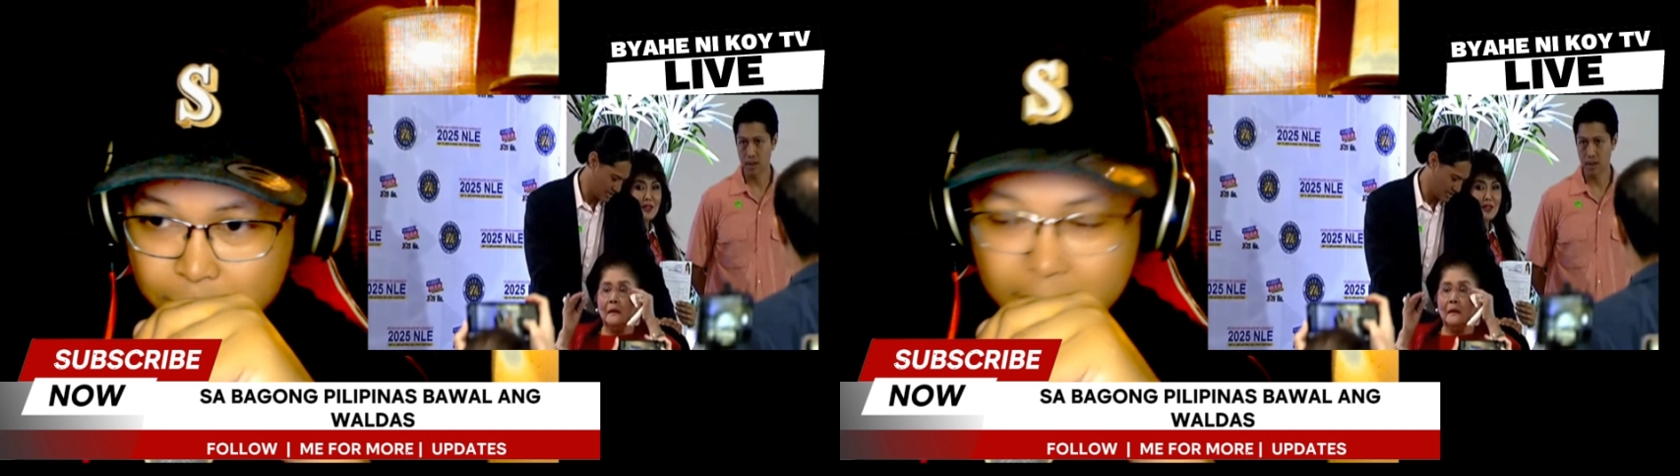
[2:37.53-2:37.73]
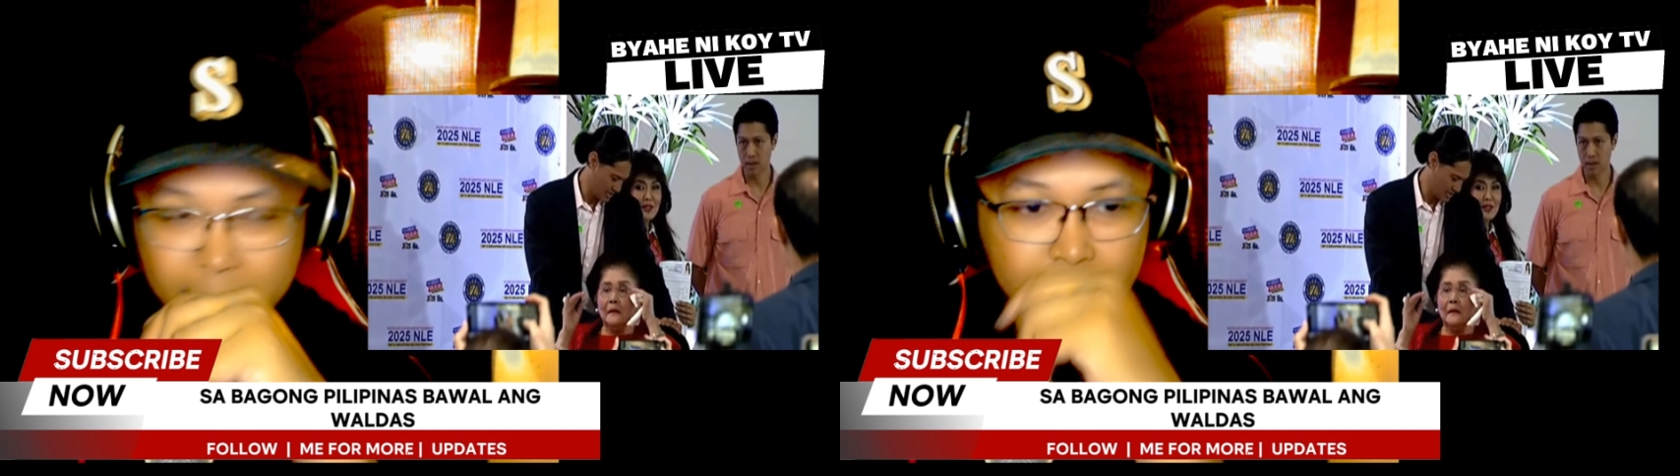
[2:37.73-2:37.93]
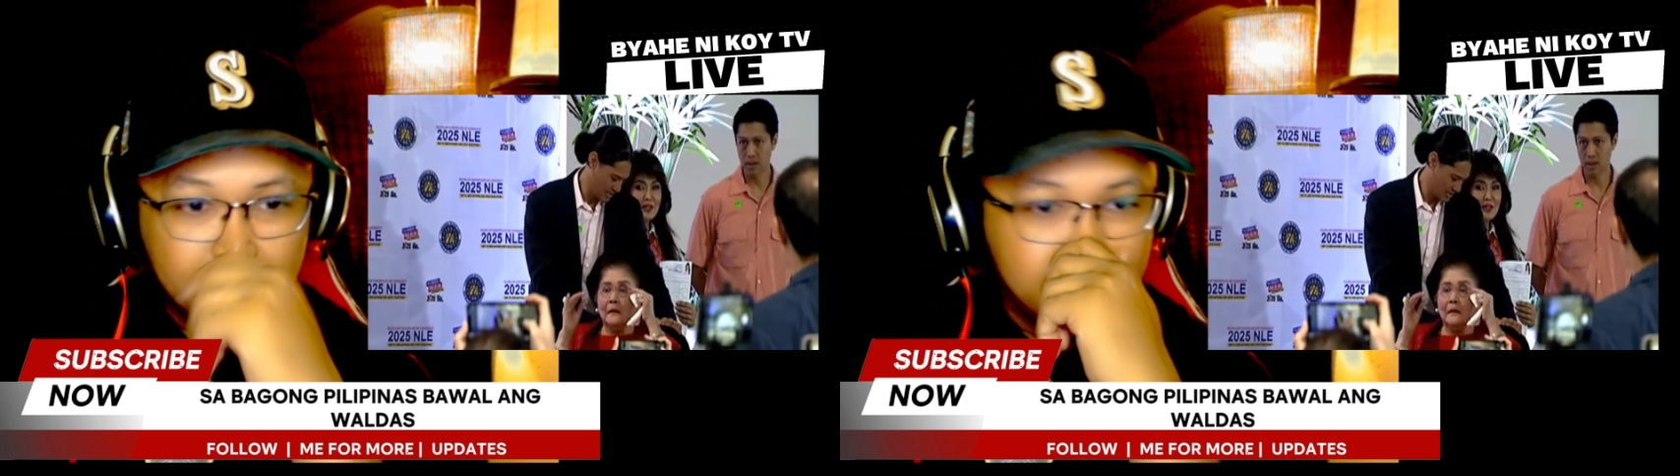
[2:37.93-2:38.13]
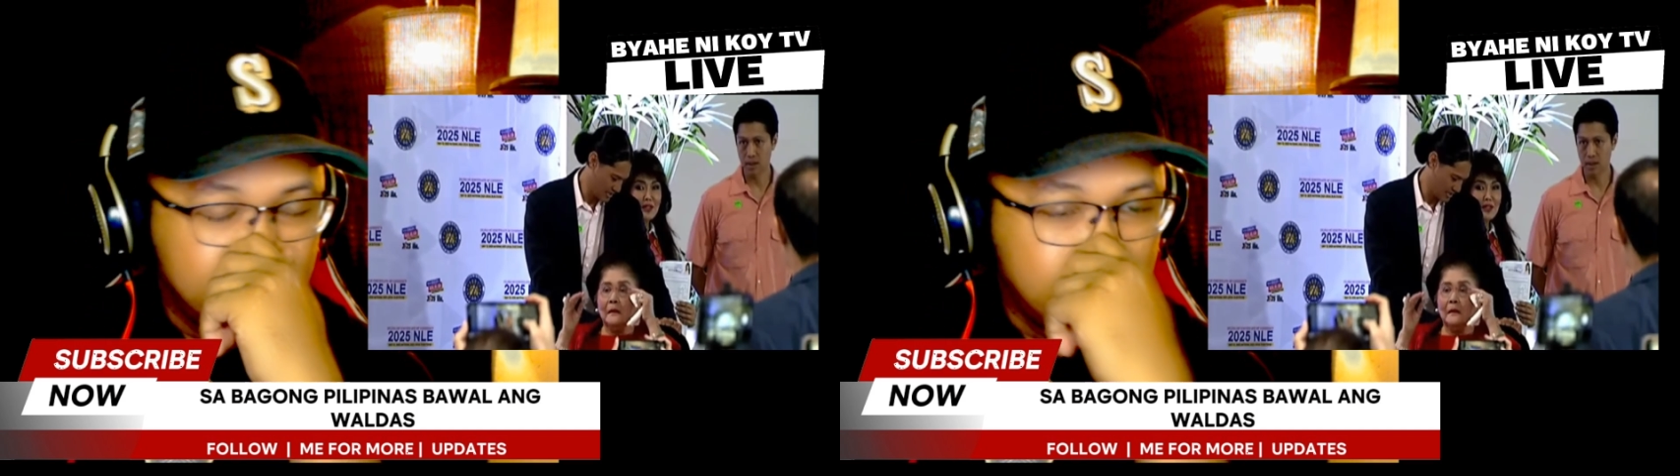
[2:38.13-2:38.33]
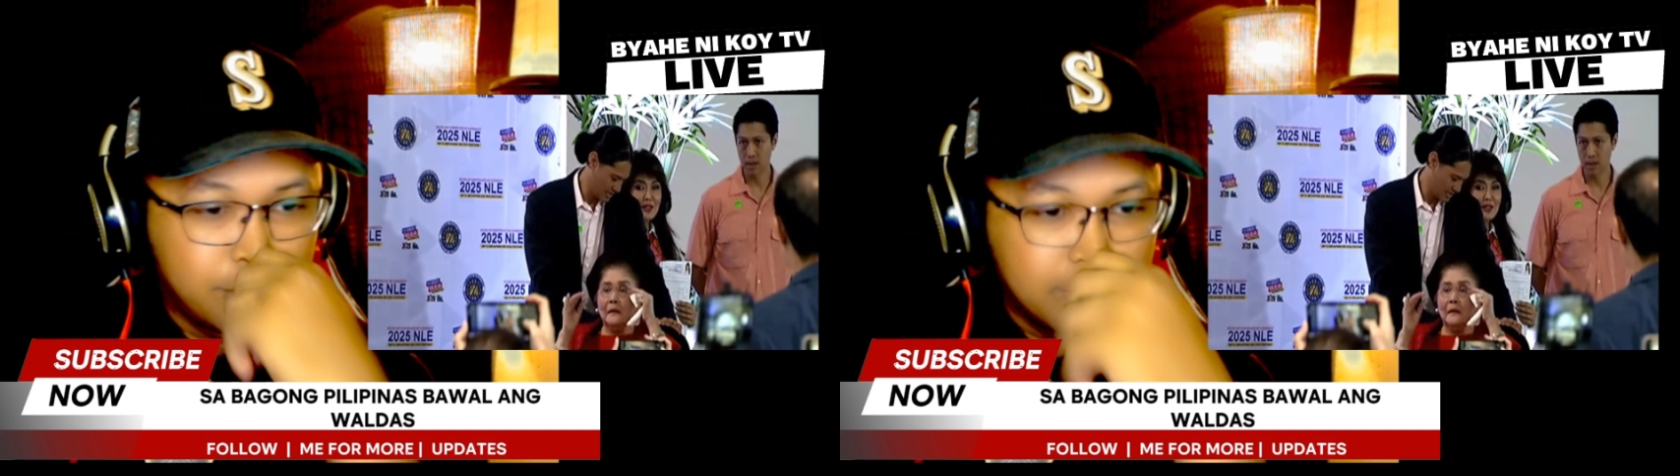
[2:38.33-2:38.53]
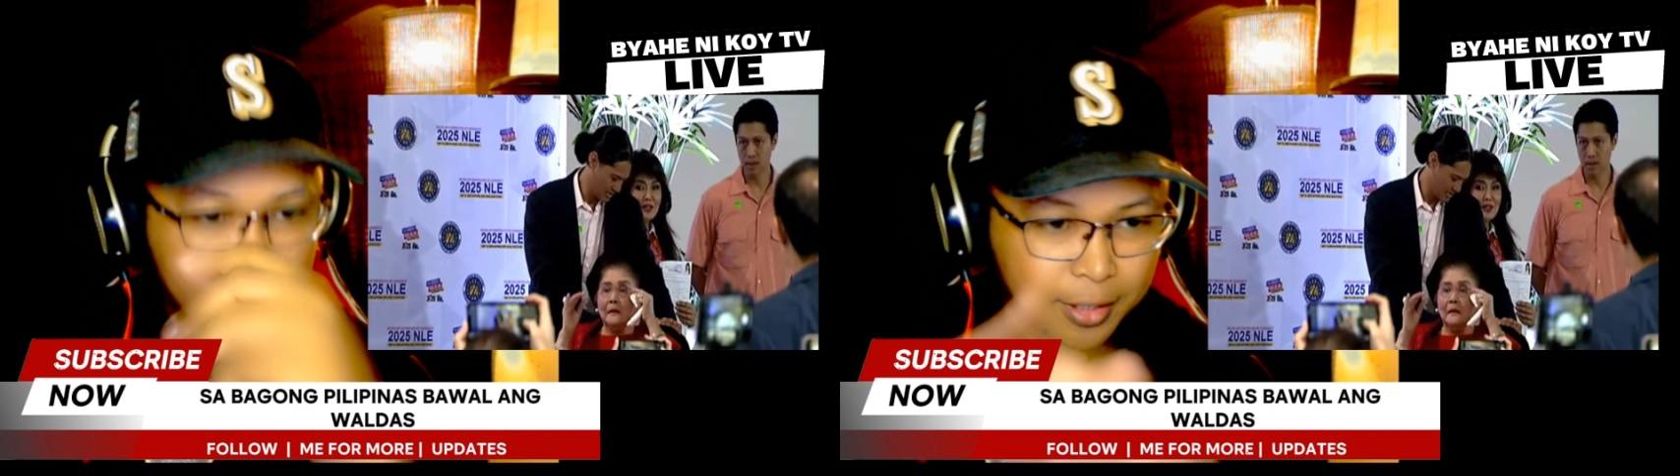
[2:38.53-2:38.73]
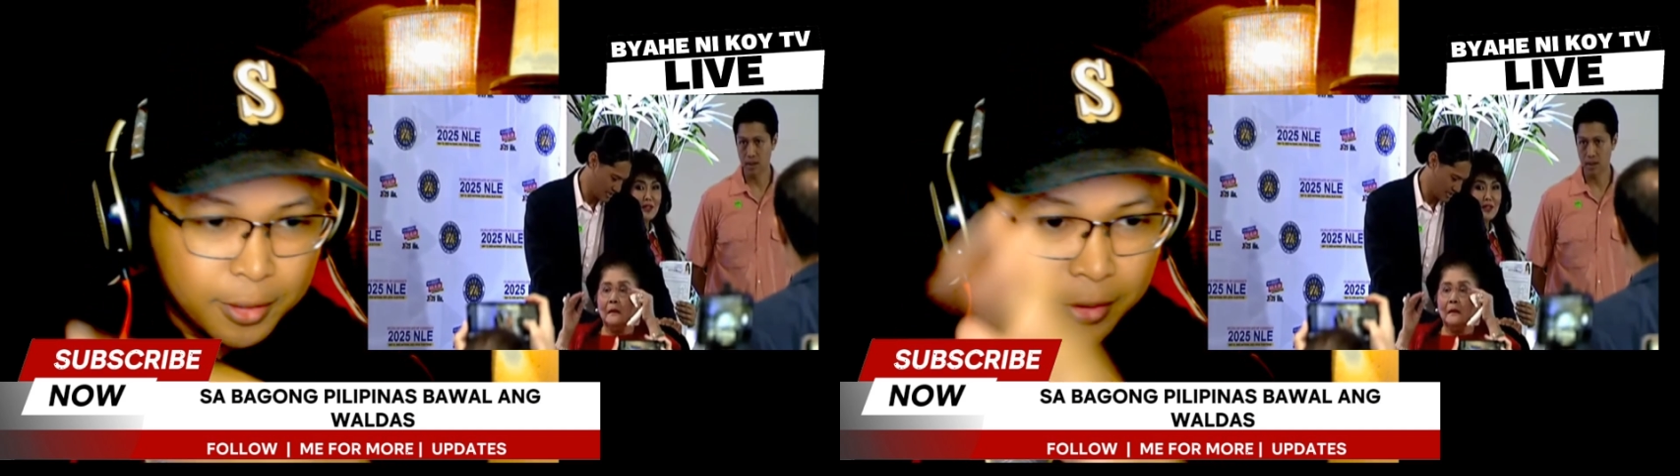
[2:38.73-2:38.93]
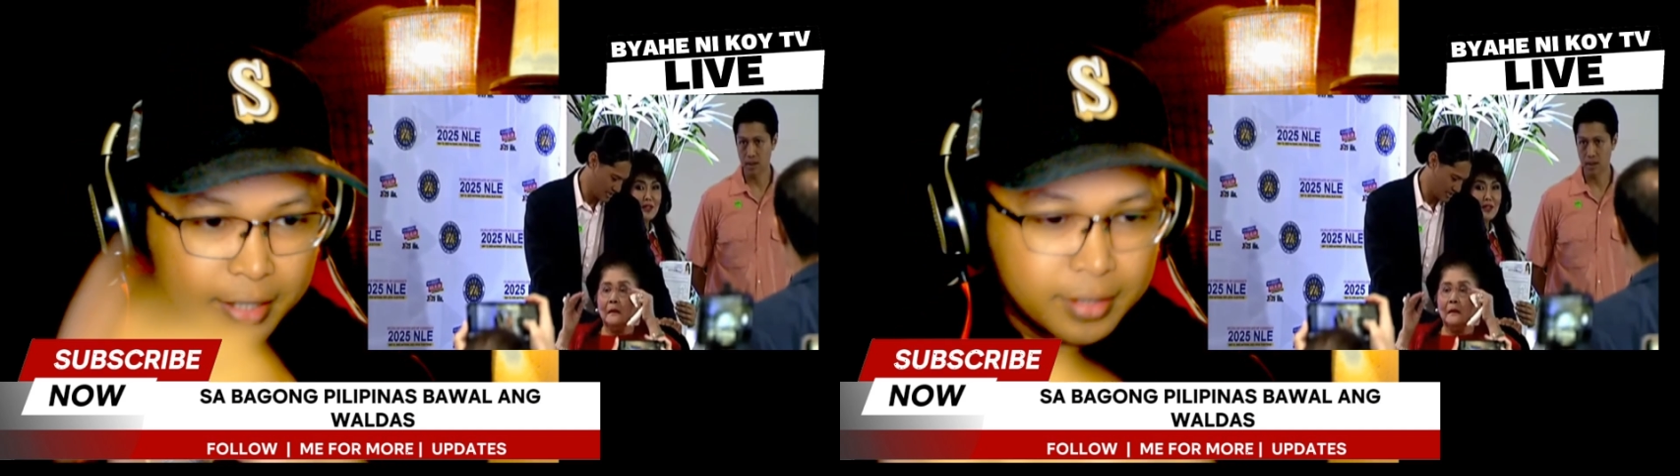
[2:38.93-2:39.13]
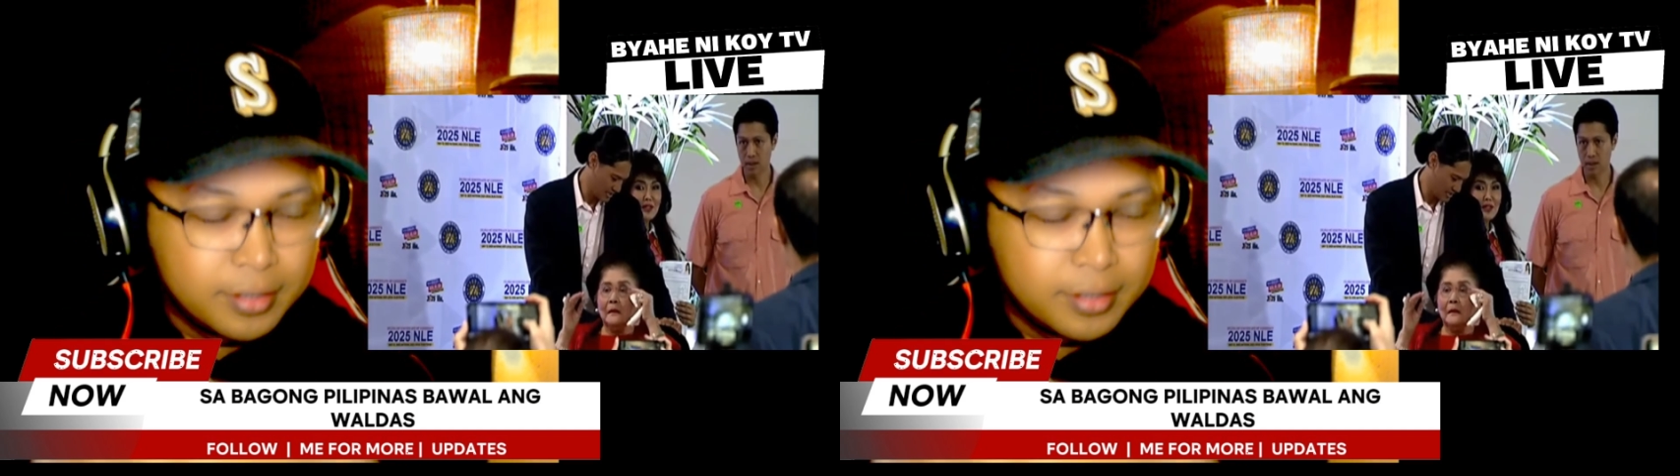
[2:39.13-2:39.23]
Anyway, sige, go ahead.